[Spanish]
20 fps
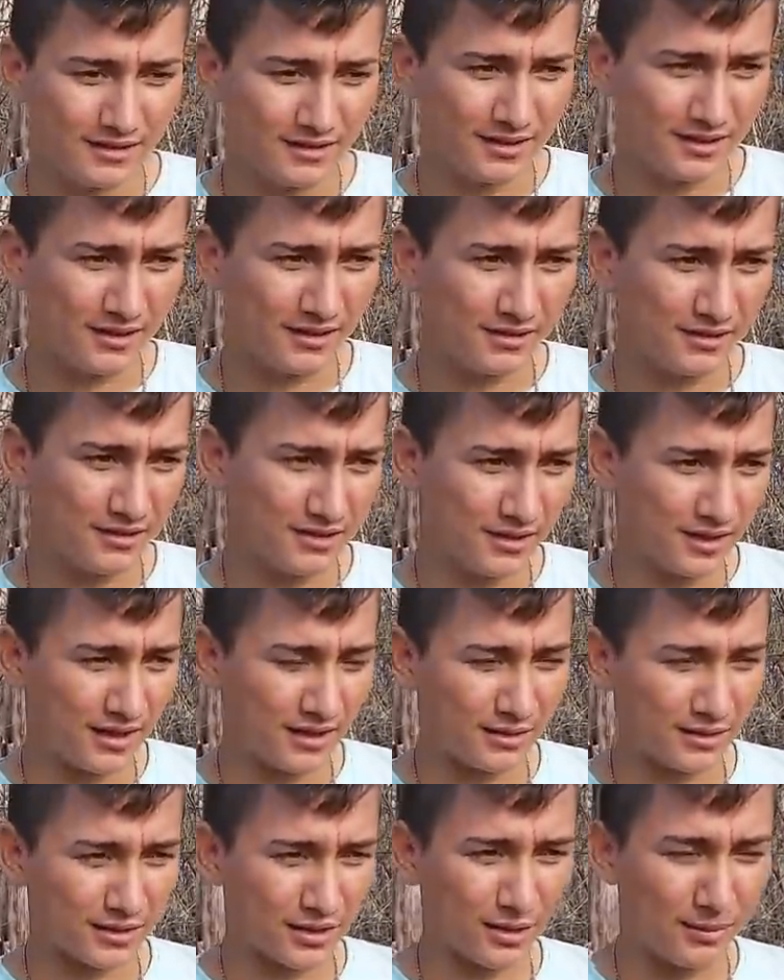Sí, a
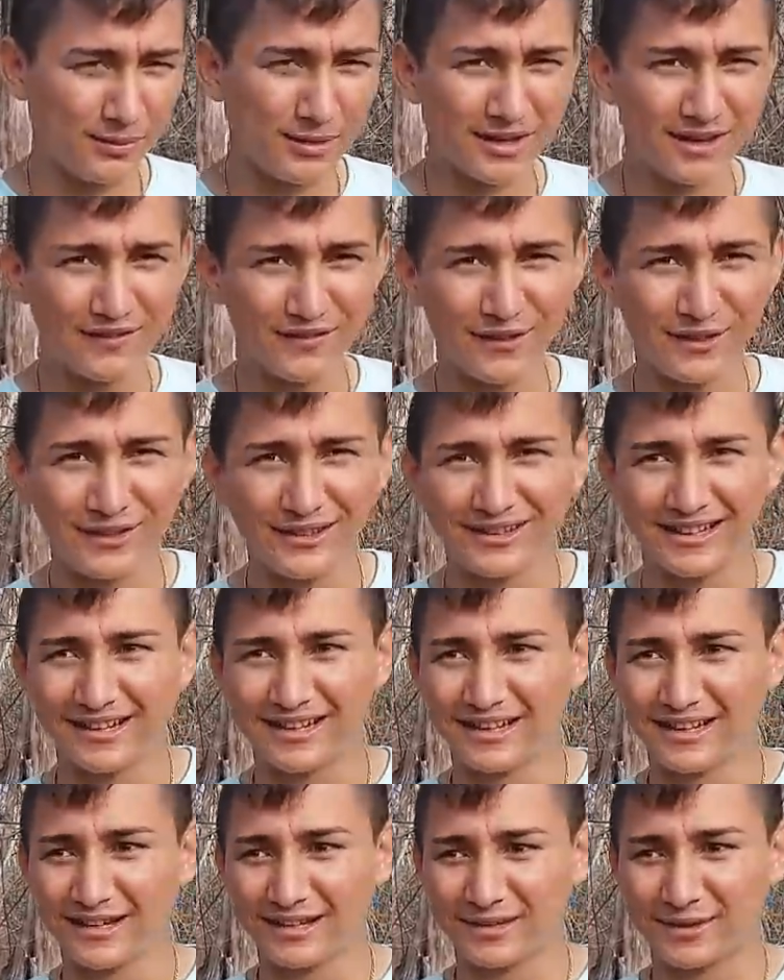lo que yo me refiero es de
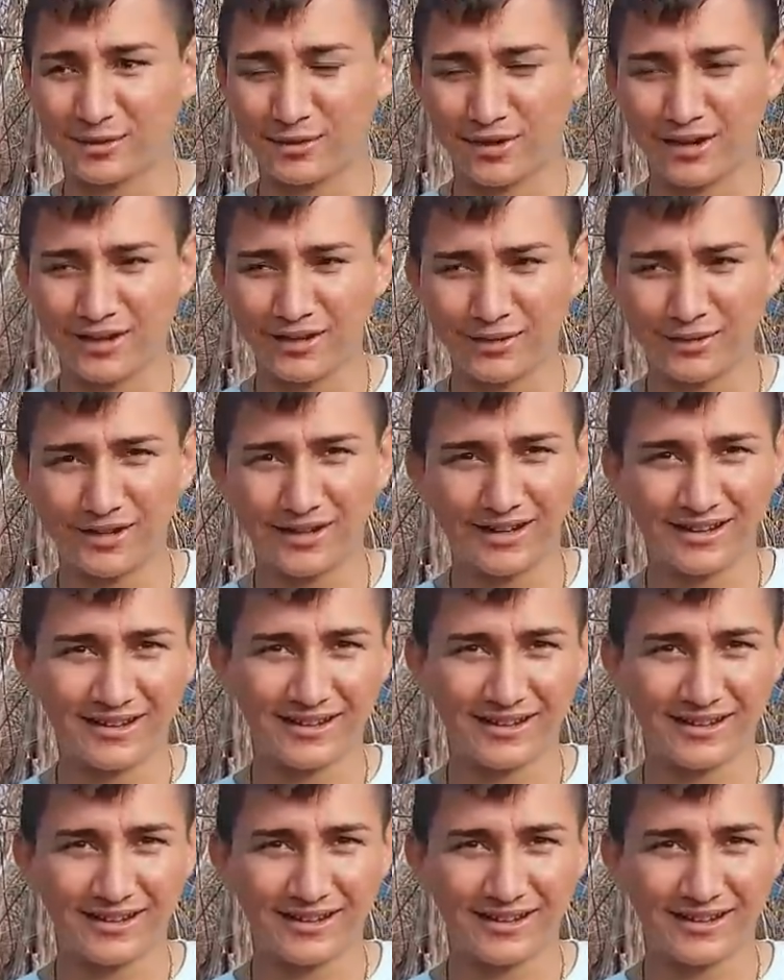que con ellos... Es poco